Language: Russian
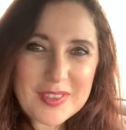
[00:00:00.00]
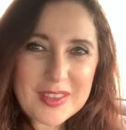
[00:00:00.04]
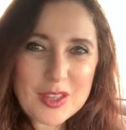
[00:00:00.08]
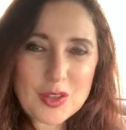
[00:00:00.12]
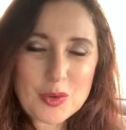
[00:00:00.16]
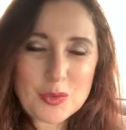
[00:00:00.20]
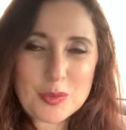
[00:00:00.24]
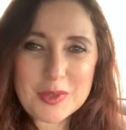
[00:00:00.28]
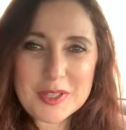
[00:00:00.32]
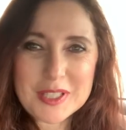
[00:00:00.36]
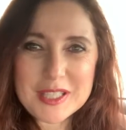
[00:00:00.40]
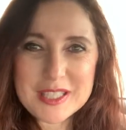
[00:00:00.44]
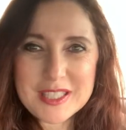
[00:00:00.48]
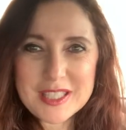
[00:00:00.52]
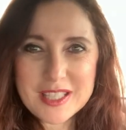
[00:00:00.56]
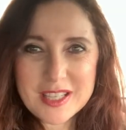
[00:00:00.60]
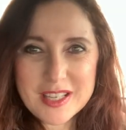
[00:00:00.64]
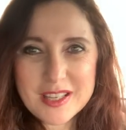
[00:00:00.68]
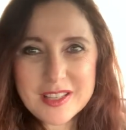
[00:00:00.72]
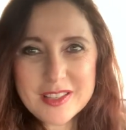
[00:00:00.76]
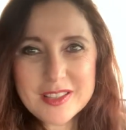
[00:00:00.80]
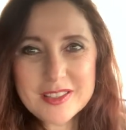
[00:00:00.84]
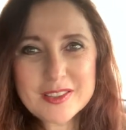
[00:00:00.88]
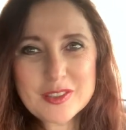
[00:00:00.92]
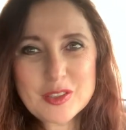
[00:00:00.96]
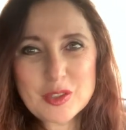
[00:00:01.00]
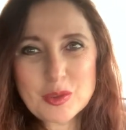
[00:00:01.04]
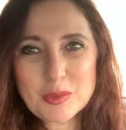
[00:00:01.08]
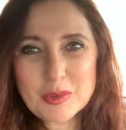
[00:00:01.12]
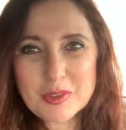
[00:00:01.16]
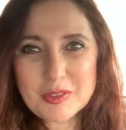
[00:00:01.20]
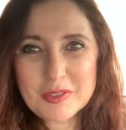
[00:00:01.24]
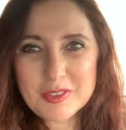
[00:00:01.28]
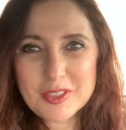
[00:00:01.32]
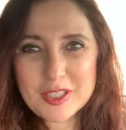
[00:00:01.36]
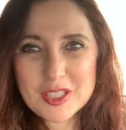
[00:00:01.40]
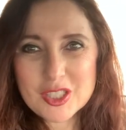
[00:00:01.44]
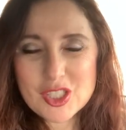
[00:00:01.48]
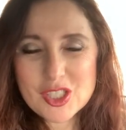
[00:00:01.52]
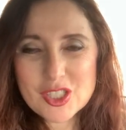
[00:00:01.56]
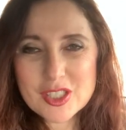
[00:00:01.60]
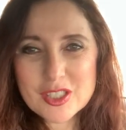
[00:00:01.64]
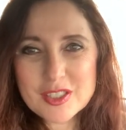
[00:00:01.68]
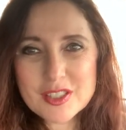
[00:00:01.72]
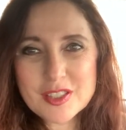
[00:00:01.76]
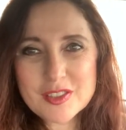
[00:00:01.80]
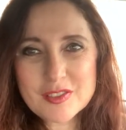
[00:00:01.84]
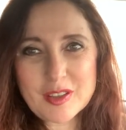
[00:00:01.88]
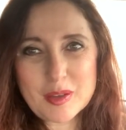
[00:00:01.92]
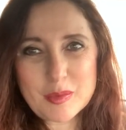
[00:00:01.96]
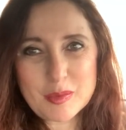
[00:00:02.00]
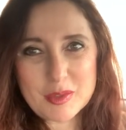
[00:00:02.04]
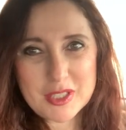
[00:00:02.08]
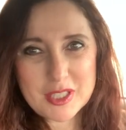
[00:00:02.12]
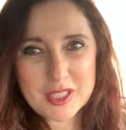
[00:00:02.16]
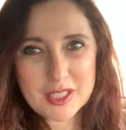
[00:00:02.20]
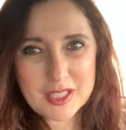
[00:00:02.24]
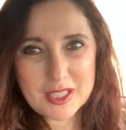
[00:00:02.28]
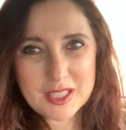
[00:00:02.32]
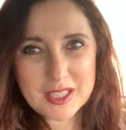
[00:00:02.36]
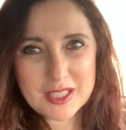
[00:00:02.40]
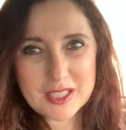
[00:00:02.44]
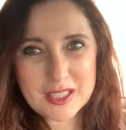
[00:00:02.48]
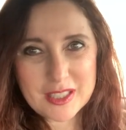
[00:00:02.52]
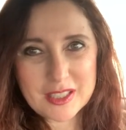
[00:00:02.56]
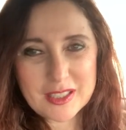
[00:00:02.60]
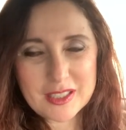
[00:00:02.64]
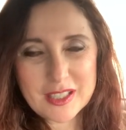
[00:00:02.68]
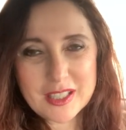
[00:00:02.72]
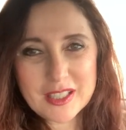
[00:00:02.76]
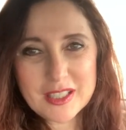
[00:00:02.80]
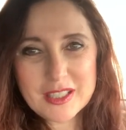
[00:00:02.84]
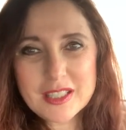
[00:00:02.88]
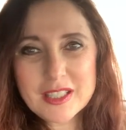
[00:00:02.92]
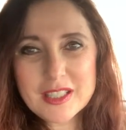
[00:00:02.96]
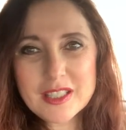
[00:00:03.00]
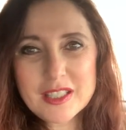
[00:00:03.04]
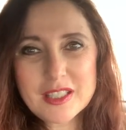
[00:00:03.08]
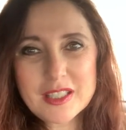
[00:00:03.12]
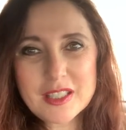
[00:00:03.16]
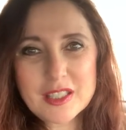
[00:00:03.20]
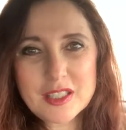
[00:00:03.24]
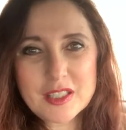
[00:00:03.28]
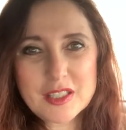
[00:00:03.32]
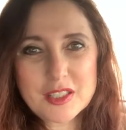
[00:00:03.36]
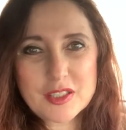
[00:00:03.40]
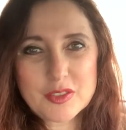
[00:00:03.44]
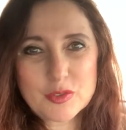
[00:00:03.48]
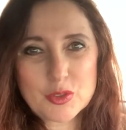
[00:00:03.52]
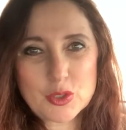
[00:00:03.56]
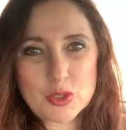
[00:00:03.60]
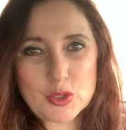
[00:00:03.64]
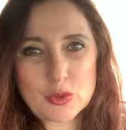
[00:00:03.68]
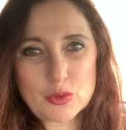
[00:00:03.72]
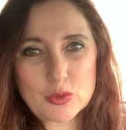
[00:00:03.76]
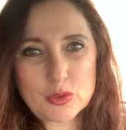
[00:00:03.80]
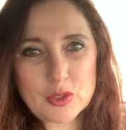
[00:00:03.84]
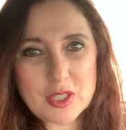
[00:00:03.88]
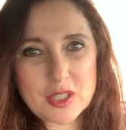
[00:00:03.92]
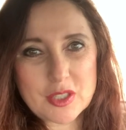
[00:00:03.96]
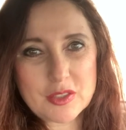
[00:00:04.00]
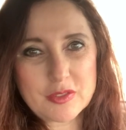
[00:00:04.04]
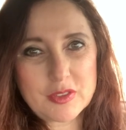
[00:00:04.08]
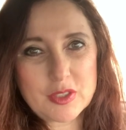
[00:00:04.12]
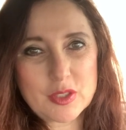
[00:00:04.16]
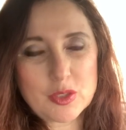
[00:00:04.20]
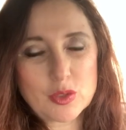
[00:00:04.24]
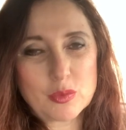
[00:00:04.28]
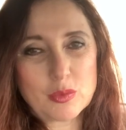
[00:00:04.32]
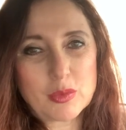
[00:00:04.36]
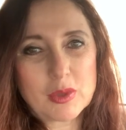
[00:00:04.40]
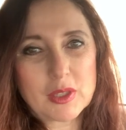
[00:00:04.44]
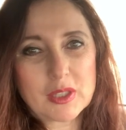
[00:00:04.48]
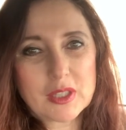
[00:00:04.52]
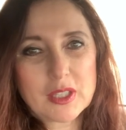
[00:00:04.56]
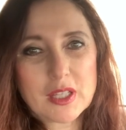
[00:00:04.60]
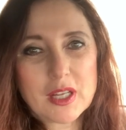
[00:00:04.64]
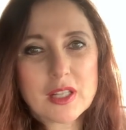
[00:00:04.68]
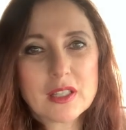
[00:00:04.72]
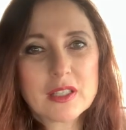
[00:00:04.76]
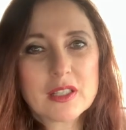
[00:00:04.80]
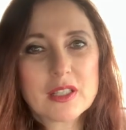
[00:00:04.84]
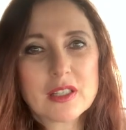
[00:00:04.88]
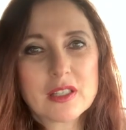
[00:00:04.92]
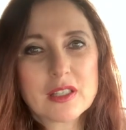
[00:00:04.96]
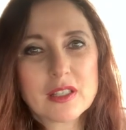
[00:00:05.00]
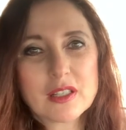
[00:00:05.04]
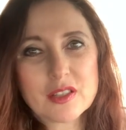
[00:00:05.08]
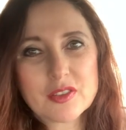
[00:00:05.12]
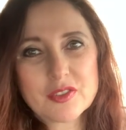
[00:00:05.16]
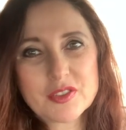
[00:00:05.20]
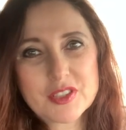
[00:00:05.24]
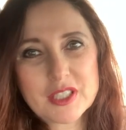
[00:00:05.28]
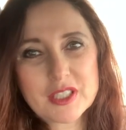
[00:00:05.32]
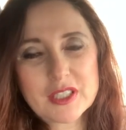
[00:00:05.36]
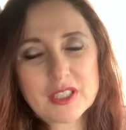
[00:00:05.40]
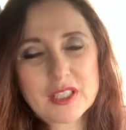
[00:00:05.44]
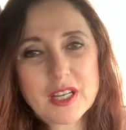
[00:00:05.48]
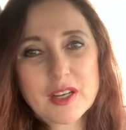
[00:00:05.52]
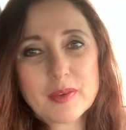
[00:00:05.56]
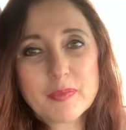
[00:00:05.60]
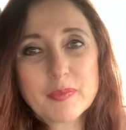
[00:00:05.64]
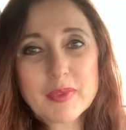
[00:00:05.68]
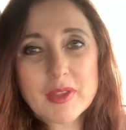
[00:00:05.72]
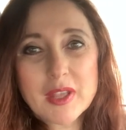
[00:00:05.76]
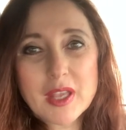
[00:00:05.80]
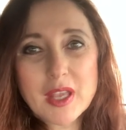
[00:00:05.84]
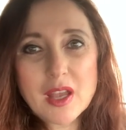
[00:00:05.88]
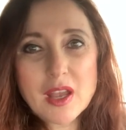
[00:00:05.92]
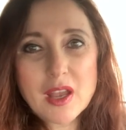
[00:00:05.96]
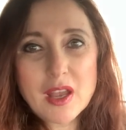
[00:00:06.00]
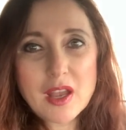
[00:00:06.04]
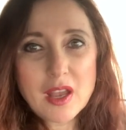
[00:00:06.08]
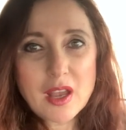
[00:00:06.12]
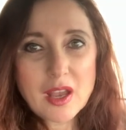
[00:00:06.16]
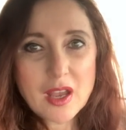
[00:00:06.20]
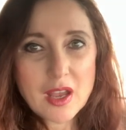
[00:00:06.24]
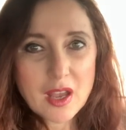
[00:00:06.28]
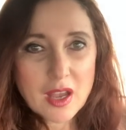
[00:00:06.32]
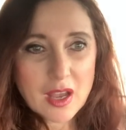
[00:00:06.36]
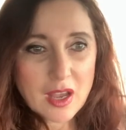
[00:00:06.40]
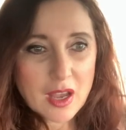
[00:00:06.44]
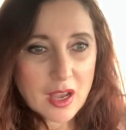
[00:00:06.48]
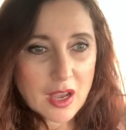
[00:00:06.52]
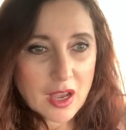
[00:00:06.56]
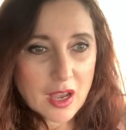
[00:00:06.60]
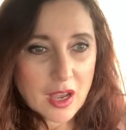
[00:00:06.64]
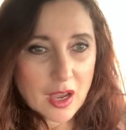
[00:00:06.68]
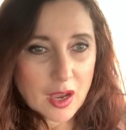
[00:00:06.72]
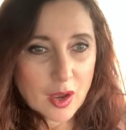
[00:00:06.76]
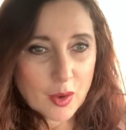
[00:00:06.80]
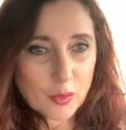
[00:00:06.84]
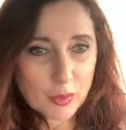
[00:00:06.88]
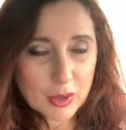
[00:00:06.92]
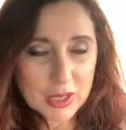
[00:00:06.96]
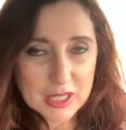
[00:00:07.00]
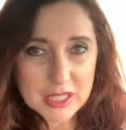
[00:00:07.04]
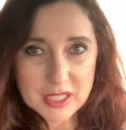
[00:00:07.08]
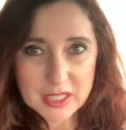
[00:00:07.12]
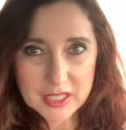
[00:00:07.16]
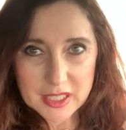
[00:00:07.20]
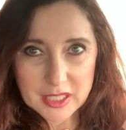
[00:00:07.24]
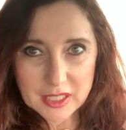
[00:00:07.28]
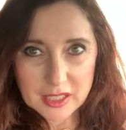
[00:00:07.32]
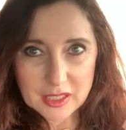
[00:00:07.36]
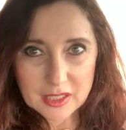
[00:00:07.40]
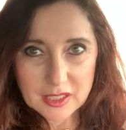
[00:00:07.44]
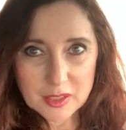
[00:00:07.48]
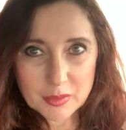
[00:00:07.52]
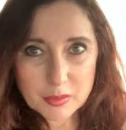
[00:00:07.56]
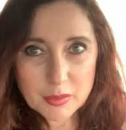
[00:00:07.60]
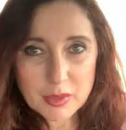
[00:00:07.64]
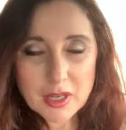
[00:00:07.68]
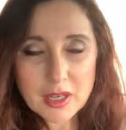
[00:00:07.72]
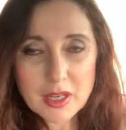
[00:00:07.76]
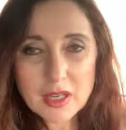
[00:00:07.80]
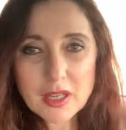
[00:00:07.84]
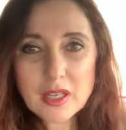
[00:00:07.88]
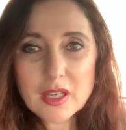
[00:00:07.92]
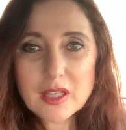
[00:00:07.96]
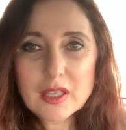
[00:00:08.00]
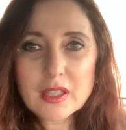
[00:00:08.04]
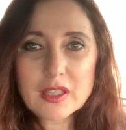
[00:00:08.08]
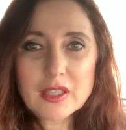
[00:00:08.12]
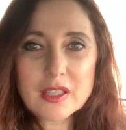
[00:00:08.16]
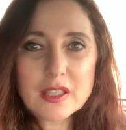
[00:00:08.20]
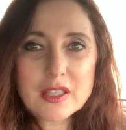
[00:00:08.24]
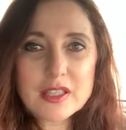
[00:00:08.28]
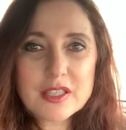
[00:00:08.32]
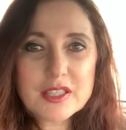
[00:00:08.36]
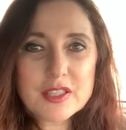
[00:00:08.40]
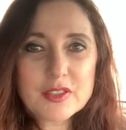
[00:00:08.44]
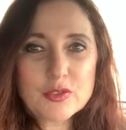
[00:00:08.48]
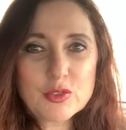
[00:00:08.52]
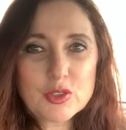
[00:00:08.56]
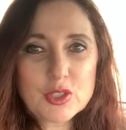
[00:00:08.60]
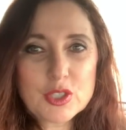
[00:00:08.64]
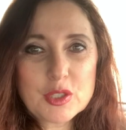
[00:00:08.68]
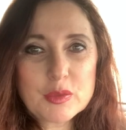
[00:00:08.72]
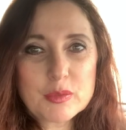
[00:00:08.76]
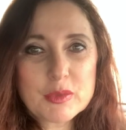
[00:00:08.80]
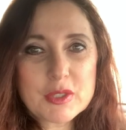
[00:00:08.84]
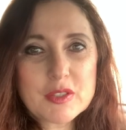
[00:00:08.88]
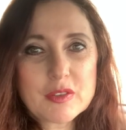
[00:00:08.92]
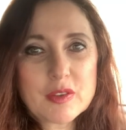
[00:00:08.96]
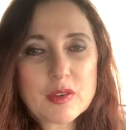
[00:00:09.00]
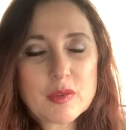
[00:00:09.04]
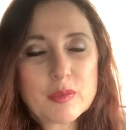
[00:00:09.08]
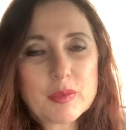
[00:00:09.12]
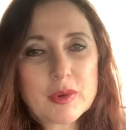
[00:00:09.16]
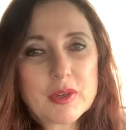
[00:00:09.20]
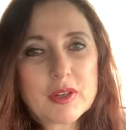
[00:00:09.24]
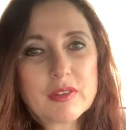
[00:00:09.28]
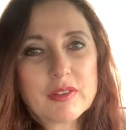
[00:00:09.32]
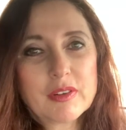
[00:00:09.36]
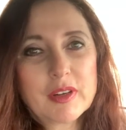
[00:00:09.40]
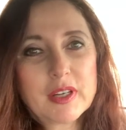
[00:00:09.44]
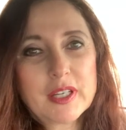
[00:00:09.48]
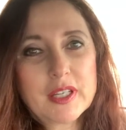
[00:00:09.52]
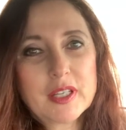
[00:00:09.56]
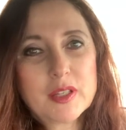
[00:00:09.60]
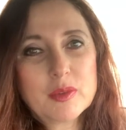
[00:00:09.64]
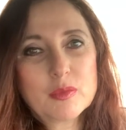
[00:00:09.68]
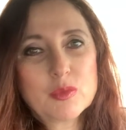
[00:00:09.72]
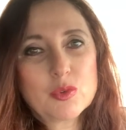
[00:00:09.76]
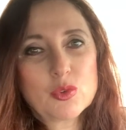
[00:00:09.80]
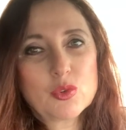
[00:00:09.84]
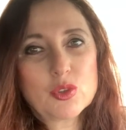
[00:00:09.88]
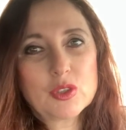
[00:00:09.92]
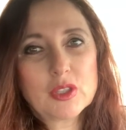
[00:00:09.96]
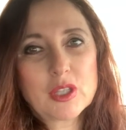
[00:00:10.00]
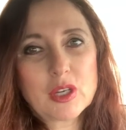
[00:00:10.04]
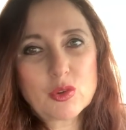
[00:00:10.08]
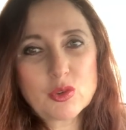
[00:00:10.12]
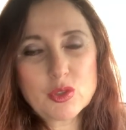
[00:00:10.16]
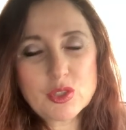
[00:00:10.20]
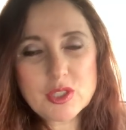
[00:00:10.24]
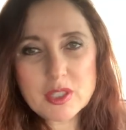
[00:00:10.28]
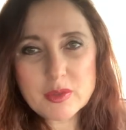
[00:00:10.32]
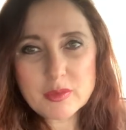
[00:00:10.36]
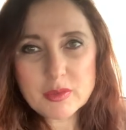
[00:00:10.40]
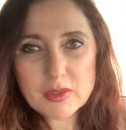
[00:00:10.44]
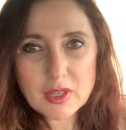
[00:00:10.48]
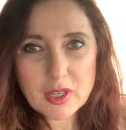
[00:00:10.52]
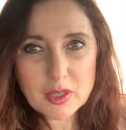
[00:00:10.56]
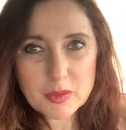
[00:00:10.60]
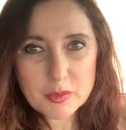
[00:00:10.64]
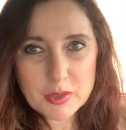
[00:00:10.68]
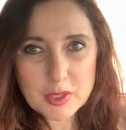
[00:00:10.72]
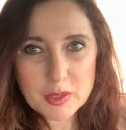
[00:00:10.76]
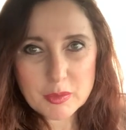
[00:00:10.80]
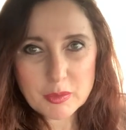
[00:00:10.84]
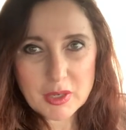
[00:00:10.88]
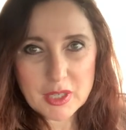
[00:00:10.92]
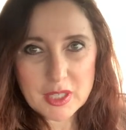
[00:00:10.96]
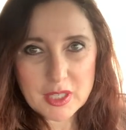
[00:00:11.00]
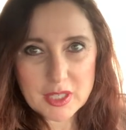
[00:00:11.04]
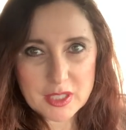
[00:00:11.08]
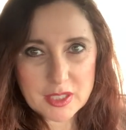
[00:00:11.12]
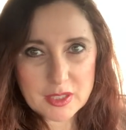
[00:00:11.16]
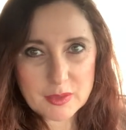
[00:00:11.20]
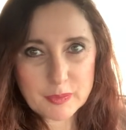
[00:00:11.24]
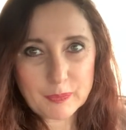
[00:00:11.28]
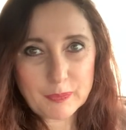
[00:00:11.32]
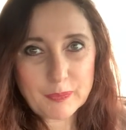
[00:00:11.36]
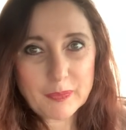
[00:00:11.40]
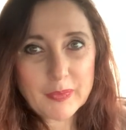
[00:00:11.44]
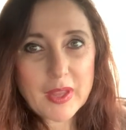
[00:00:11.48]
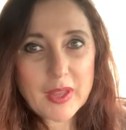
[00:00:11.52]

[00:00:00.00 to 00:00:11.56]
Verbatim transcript: Добрый день, добрый вечер! С вами Дита из Канады. И сегодня у нас видеоболталка, как всегда, по средам. И сегодня мы с вами поговорим о такой теме, как минимализм.